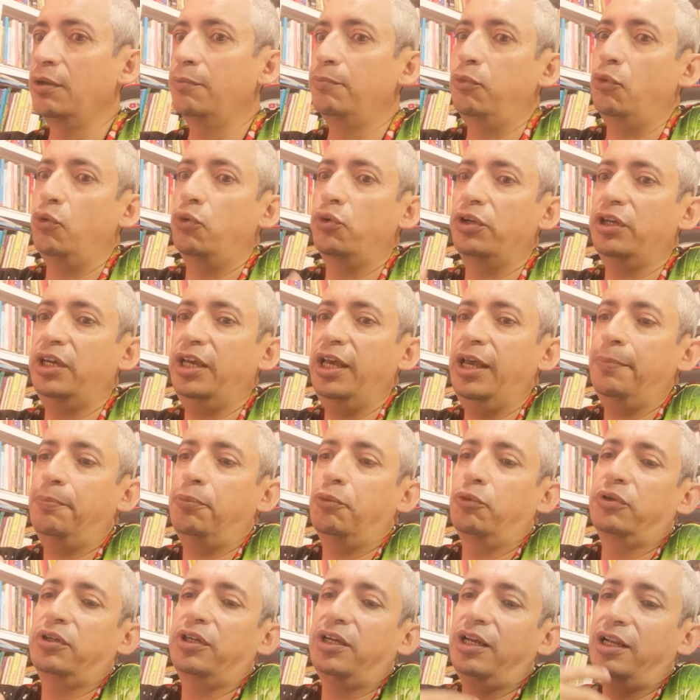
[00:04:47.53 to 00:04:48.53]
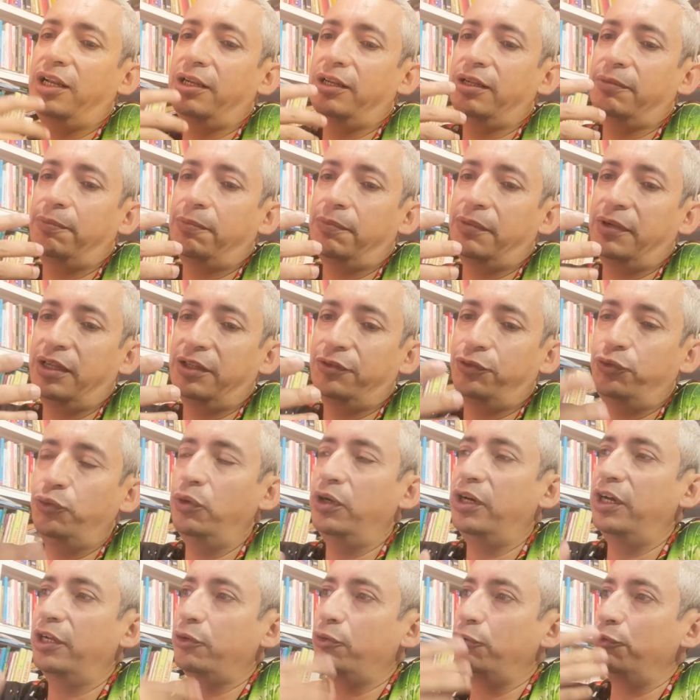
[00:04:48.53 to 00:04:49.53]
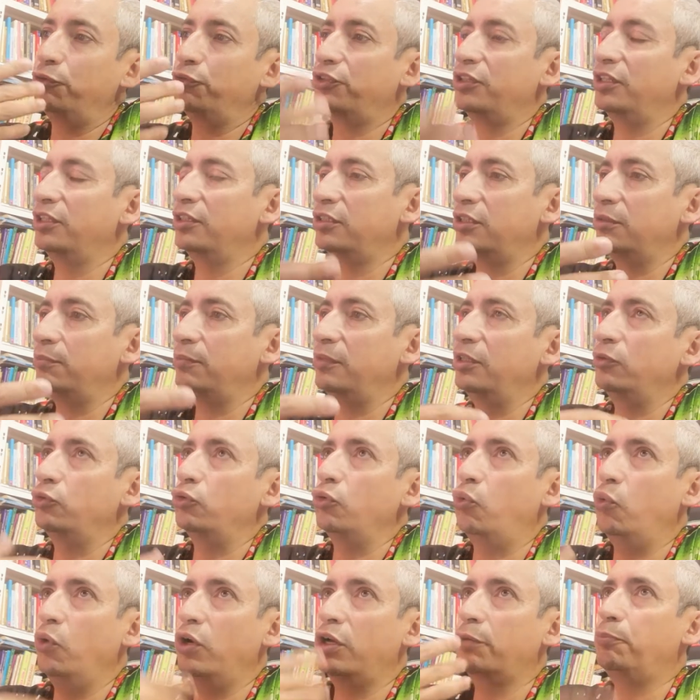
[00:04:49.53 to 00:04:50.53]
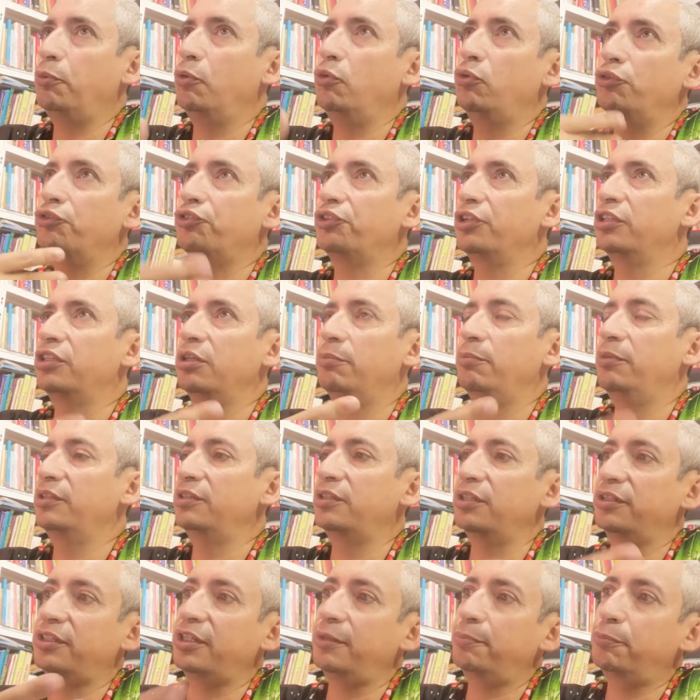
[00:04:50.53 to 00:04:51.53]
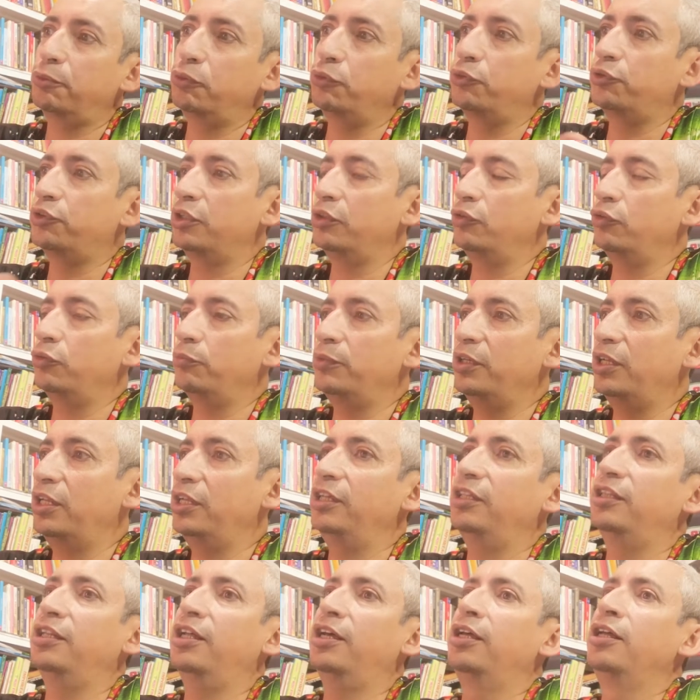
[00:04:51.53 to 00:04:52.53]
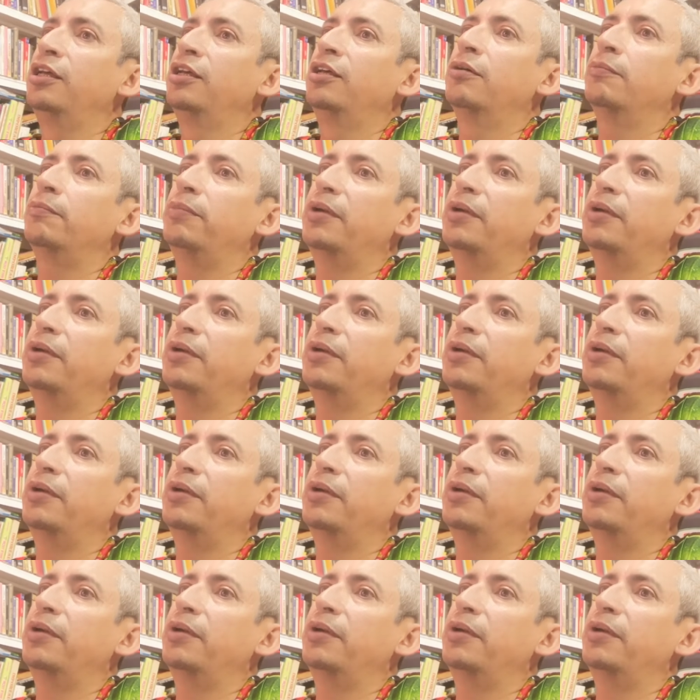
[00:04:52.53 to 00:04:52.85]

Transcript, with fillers: ¿Por qué? Porque el, el, azúcar constantemente, tu cuerpo constantemente está produciendo mielina,